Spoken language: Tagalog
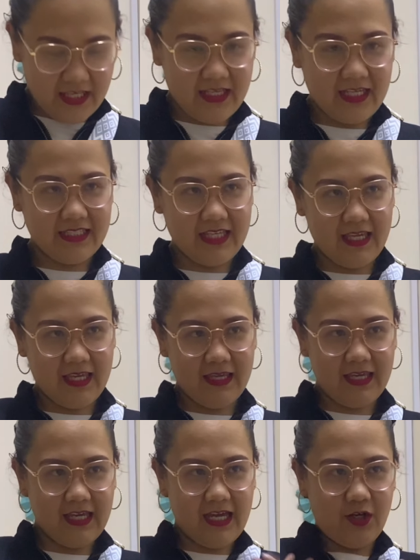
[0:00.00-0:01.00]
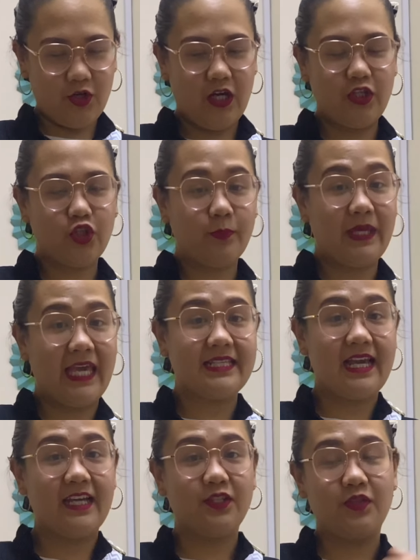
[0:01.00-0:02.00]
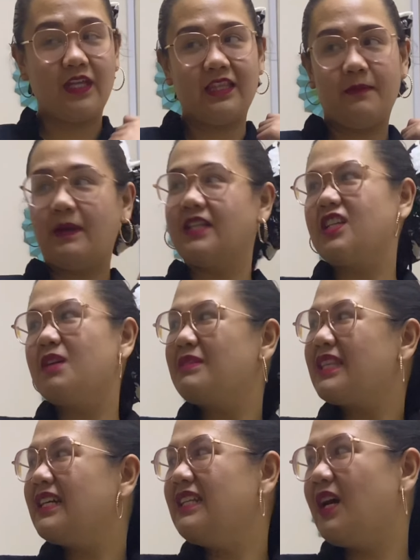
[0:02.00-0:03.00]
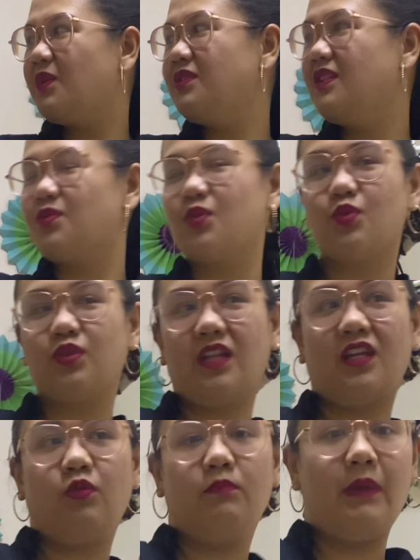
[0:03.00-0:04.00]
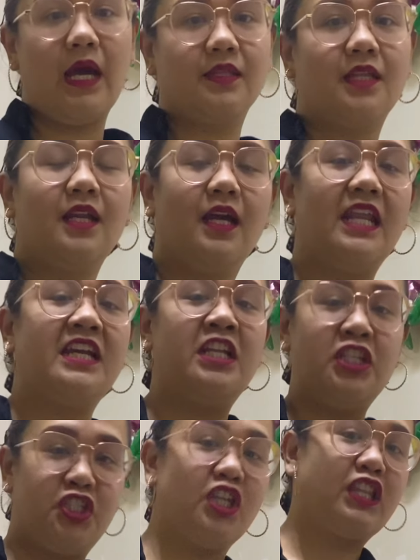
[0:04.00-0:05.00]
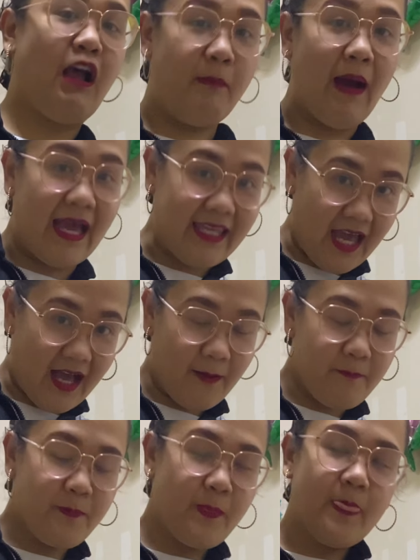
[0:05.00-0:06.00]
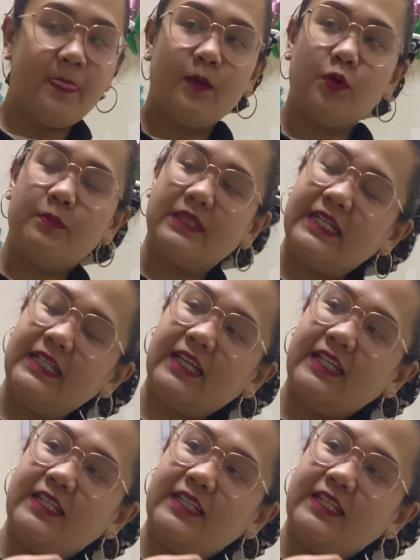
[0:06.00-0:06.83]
Kasi, ano, ano to, bigay sa akin to natin pa. Tsaka matagal na akong nagsusuot ng yung black talaga, like legit abaya. Kung matagal kayo